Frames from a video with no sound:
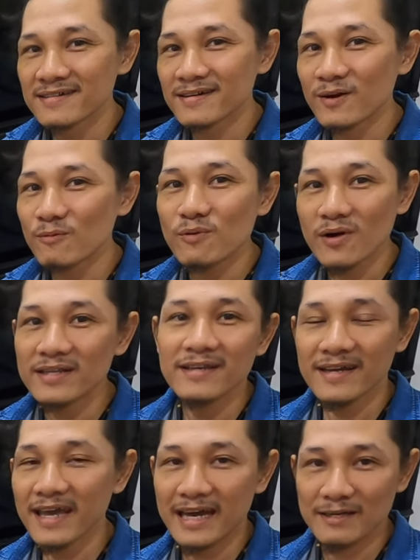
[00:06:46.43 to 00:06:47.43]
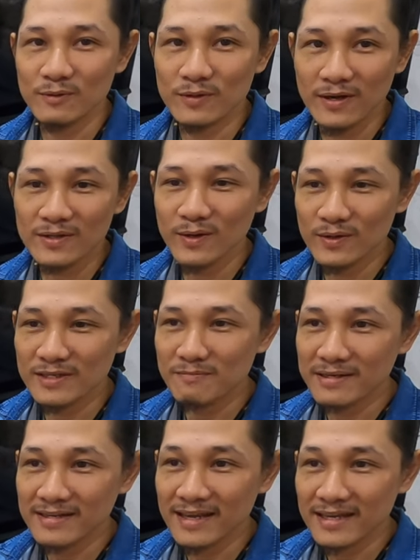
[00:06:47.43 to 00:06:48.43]
nó cũng có cái giới hạn của nó thôi chứ
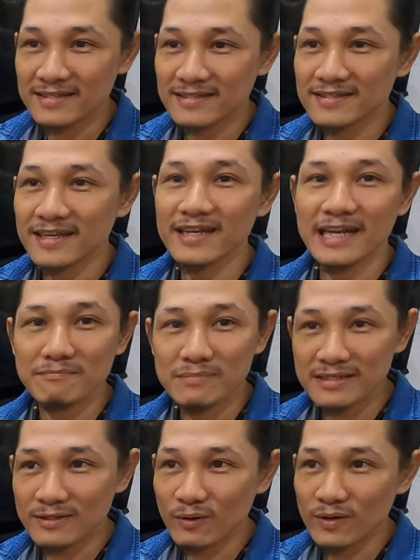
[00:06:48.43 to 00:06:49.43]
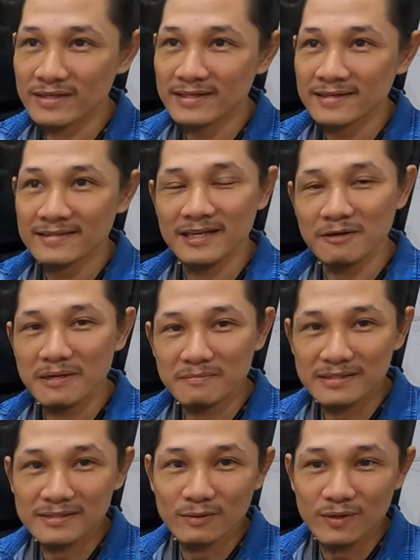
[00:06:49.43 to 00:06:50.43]
mình để trên 50 tuổi 6
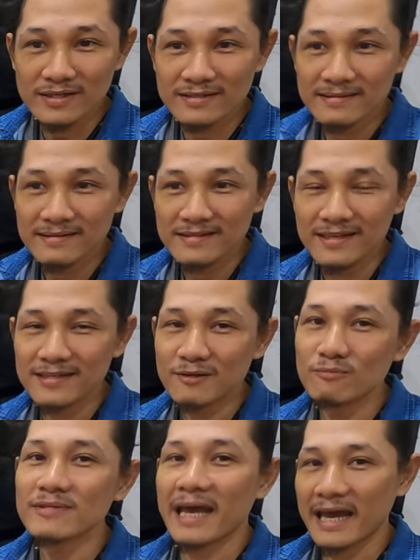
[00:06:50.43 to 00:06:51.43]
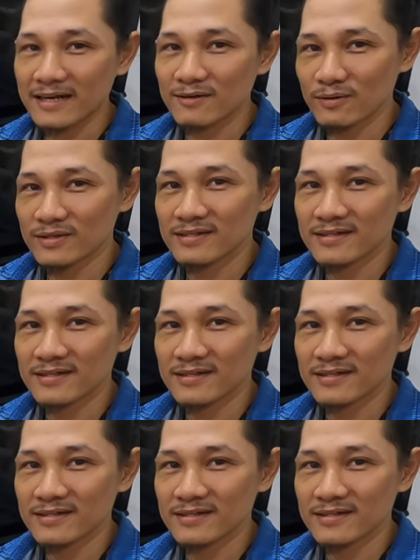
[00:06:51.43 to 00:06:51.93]
70 tuổi thì cũng già rồi